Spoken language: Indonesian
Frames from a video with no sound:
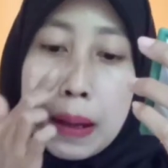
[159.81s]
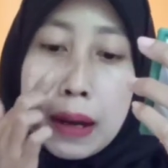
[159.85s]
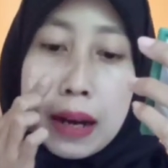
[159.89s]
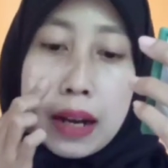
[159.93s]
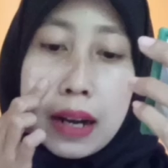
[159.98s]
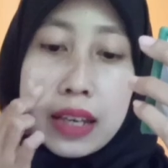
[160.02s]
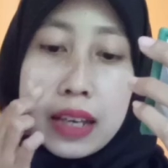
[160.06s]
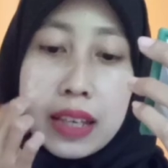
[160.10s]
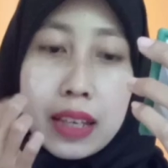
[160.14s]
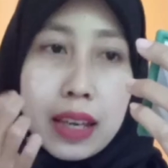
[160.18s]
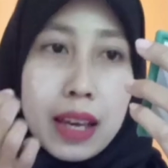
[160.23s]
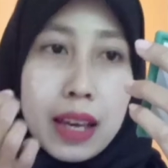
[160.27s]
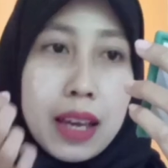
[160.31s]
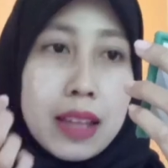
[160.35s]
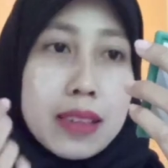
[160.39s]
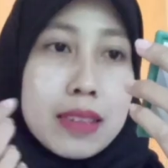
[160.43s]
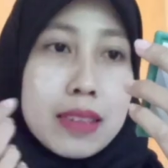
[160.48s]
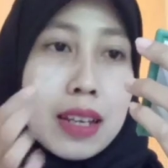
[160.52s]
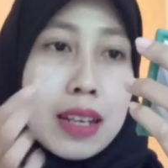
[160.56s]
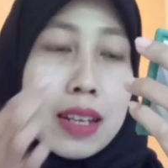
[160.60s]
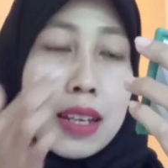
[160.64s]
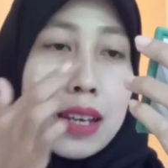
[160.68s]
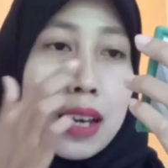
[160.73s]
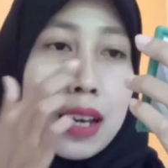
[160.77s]
lengket
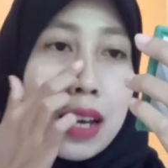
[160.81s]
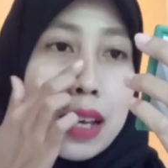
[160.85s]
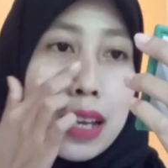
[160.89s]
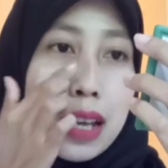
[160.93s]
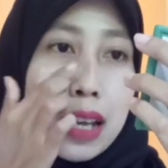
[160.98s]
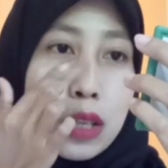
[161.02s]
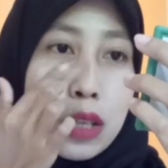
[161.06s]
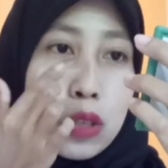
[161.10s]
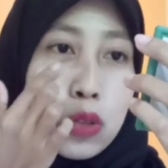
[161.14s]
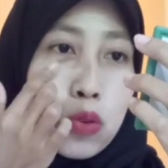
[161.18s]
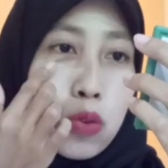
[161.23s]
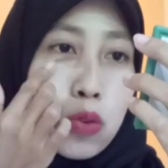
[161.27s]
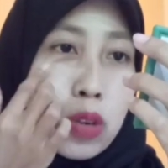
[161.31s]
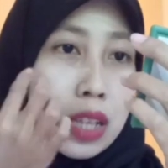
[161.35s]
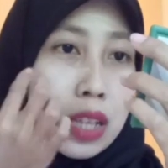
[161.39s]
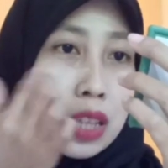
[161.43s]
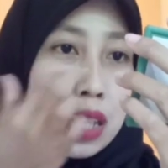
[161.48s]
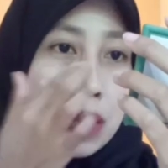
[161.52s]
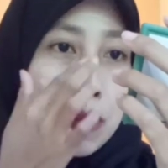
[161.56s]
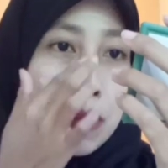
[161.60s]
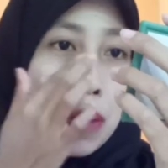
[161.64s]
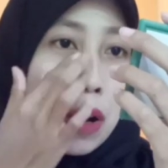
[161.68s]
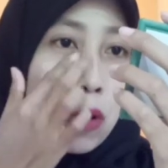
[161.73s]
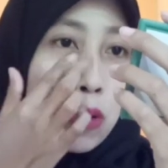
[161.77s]
jadi kayak
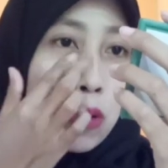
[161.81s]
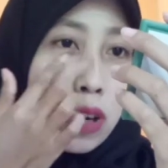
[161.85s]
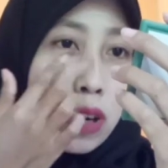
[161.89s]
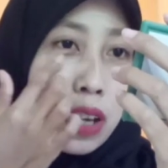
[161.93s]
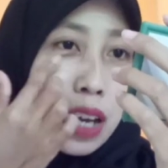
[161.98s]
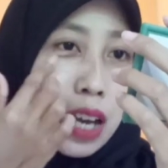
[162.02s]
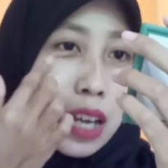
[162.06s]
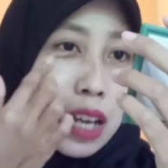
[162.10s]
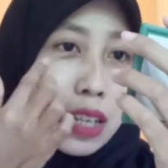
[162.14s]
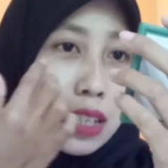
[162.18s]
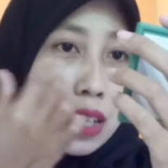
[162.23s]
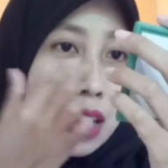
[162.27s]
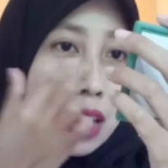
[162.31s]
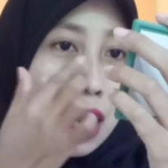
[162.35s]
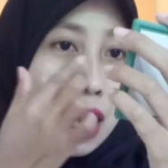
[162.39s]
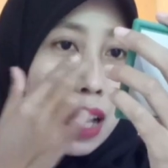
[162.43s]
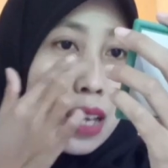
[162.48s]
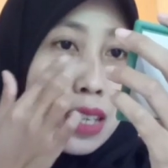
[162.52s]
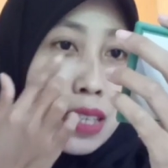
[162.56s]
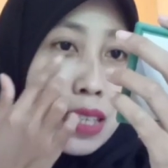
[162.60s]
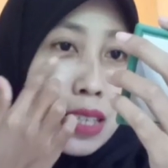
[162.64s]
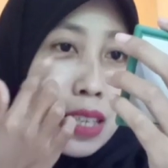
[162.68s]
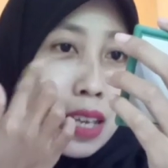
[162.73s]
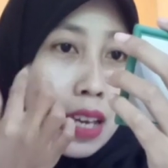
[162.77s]
sulit dibaurkan
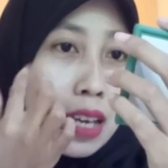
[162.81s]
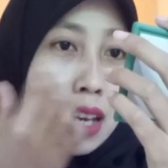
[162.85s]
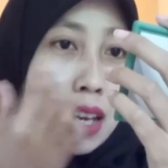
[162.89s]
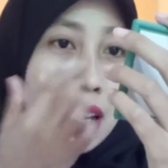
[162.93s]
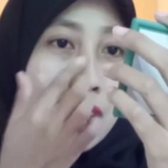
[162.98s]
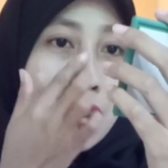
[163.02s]
guys